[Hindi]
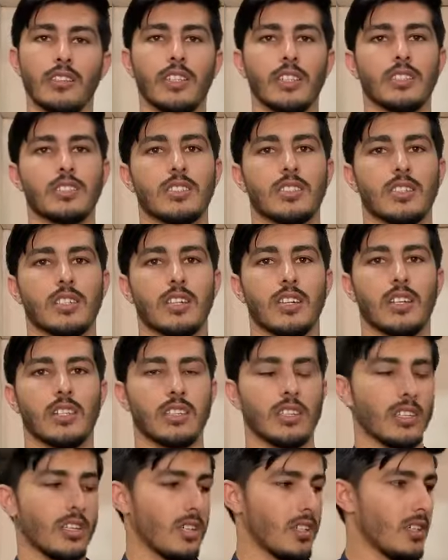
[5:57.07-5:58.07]
दस चले
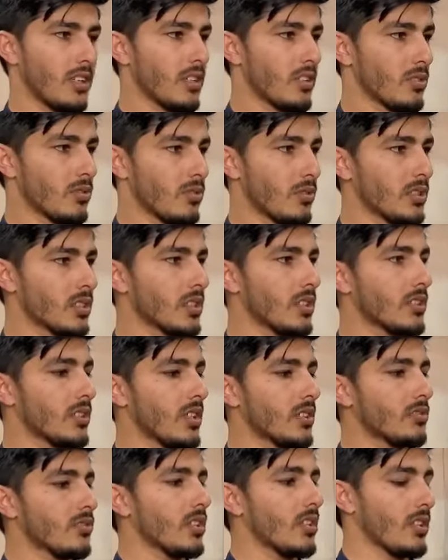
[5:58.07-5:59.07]
जाते हैं तो इसके
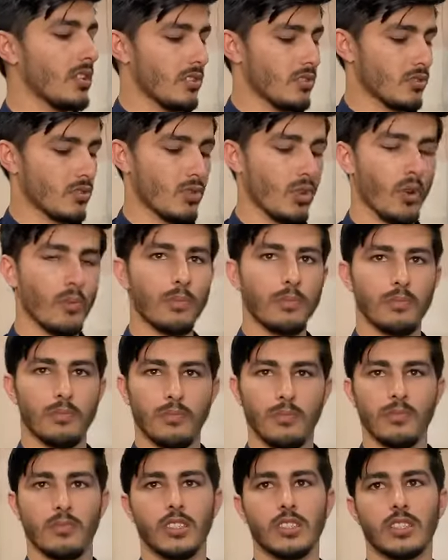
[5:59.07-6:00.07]
साथ जो है स्कोप
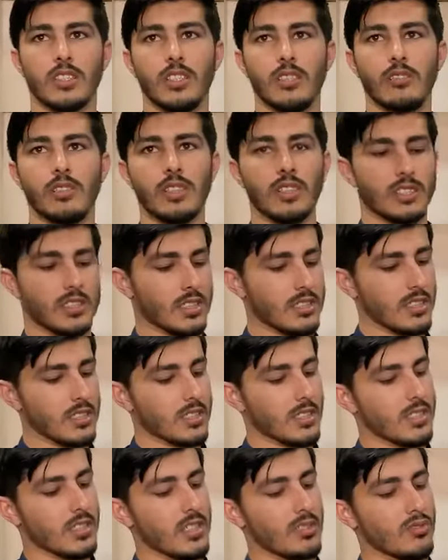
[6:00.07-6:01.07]
इसलिए वजह से
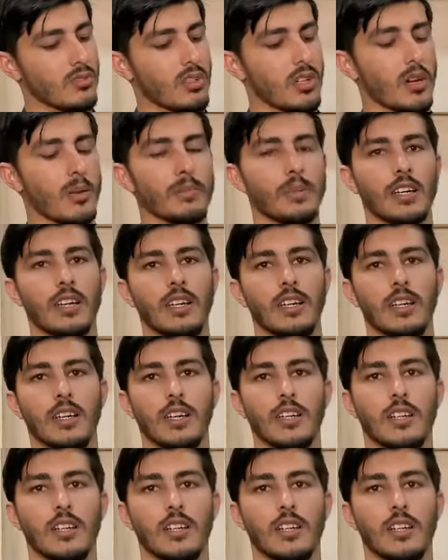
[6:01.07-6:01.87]
इसके साथ जो है अपना